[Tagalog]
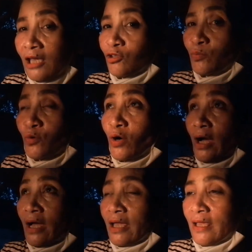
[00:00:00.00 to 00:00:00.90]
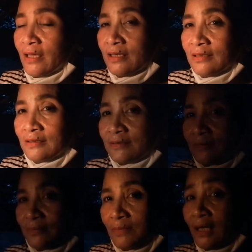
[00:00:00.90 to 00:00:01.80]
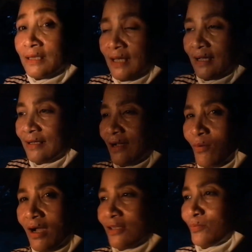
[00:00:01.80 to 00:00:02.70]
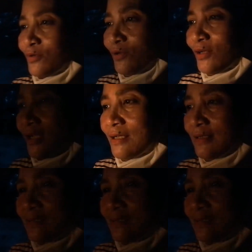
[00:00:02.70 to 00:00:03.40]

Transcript: Ito po ay maganda. Hawakan niyo po, Lola.